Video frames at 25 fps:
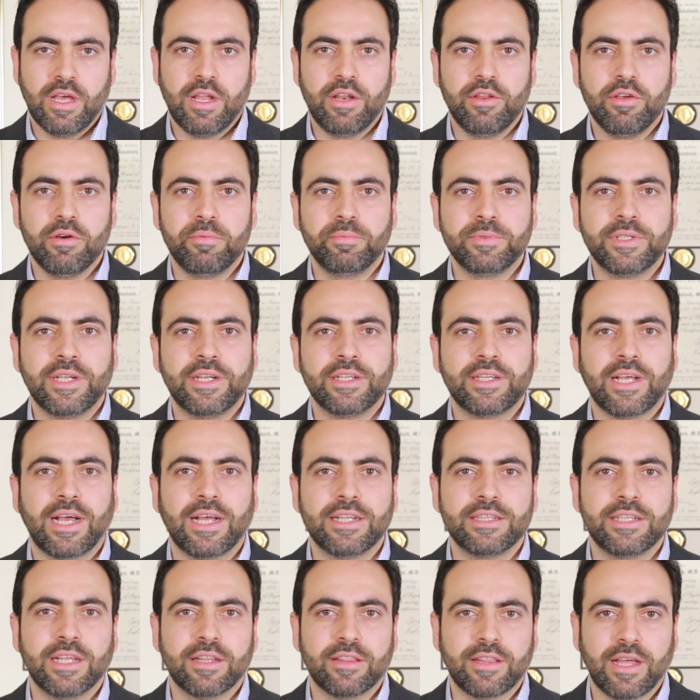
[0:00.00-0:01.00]
اليوم بدنا
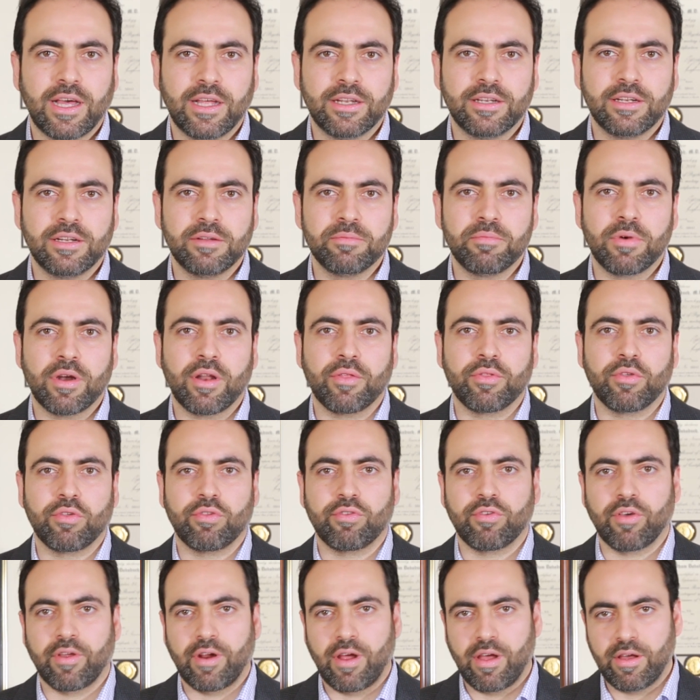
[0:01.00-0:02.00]
نتحدث عن مرض
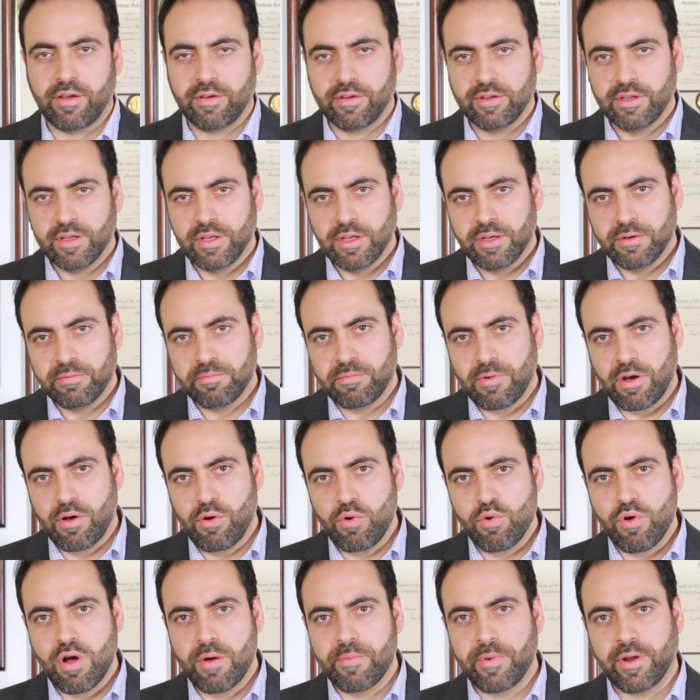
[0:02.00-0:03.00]
الصرع ما
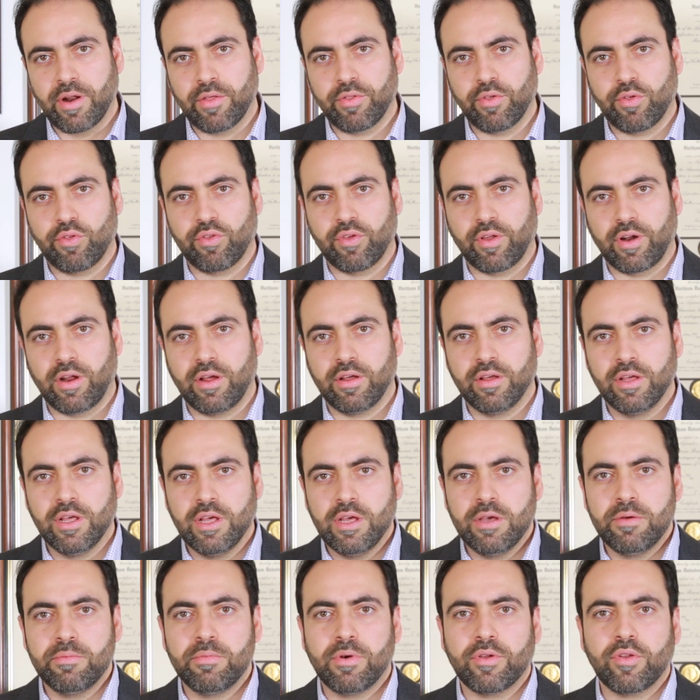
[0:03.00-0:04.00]
هو مرض الصرع؟
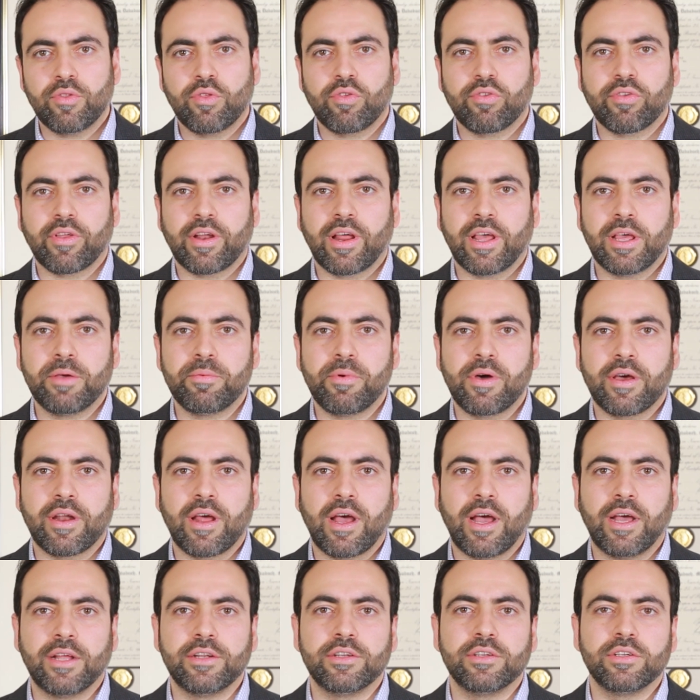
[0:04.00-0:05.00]
مرض الصرع عبارة
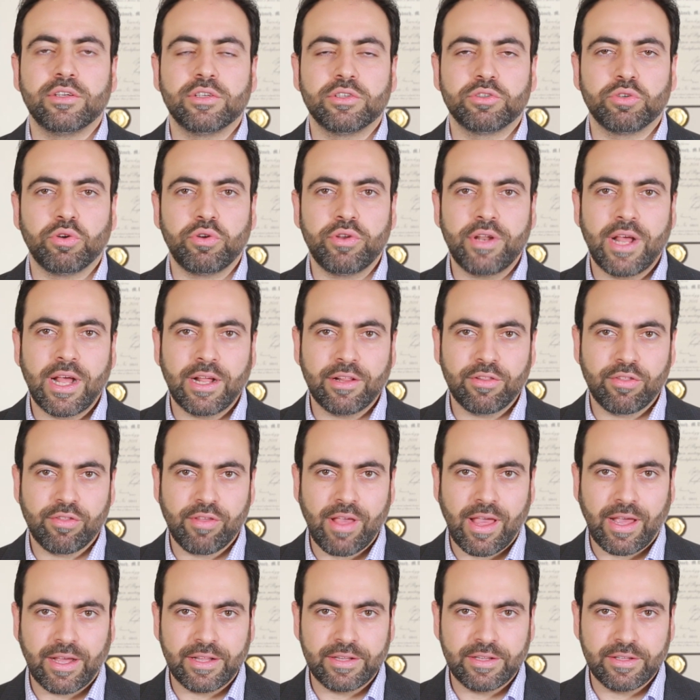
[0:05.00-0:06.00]
عن شحنات
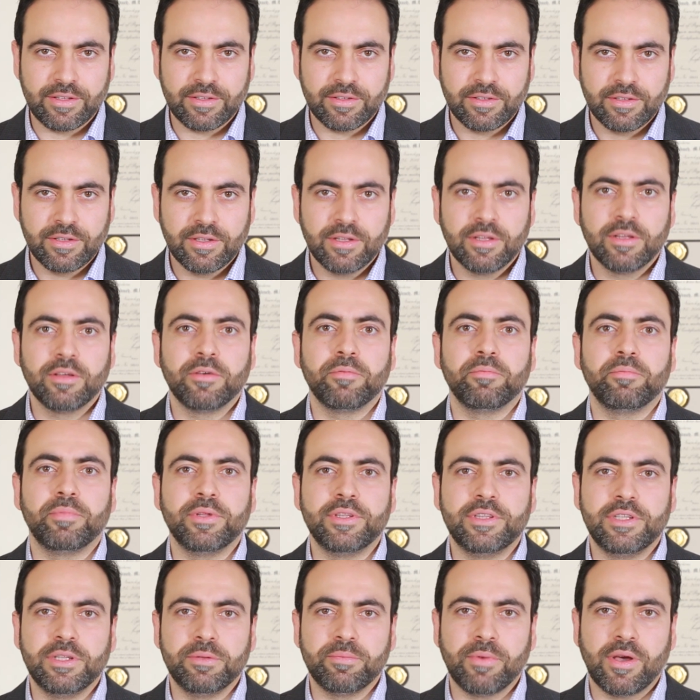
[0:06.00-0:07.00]
زائدة
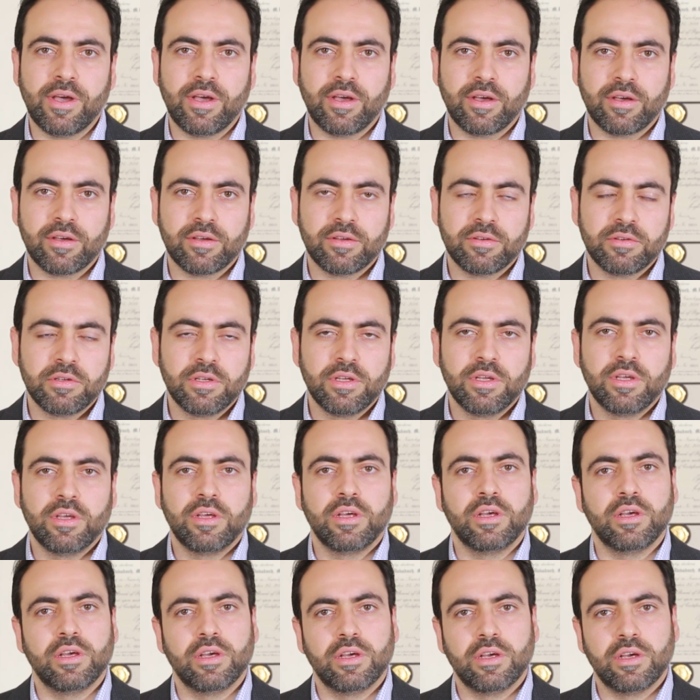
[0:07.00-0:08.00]
بالدماغ
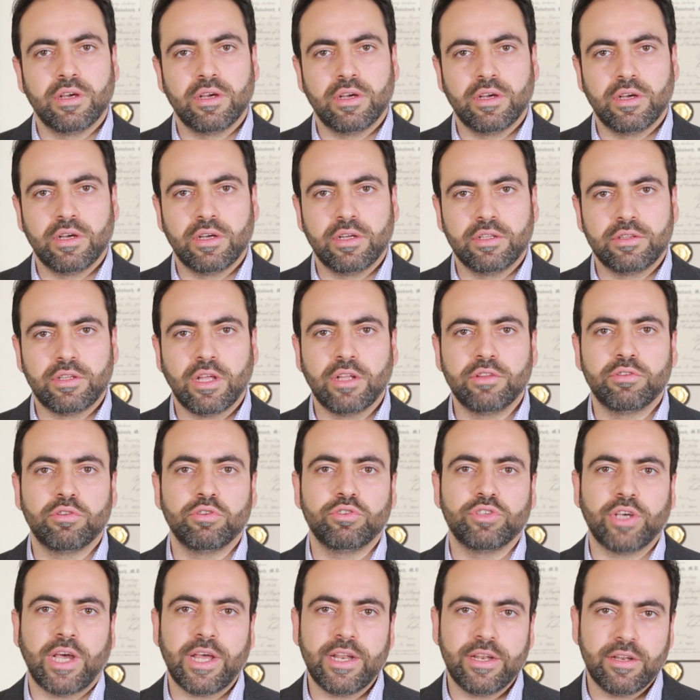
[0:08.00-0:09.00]
آه،
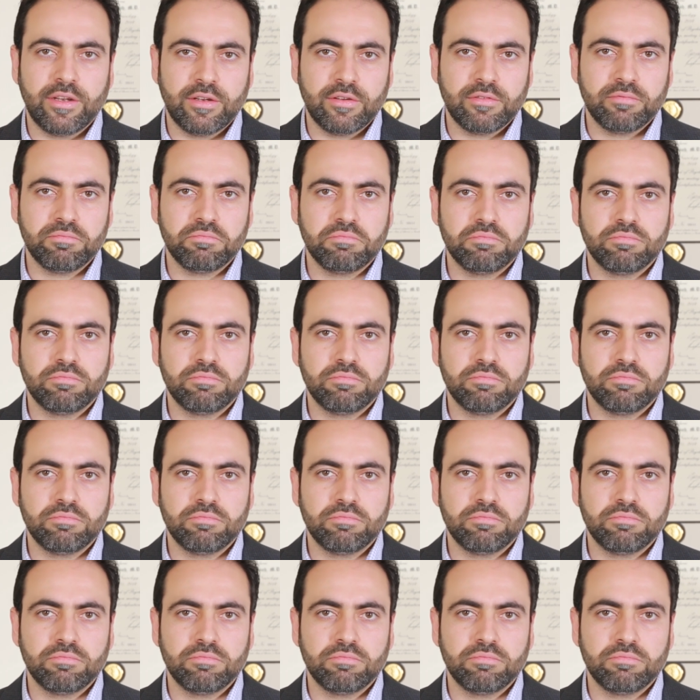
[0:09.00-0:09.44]
تنتج عن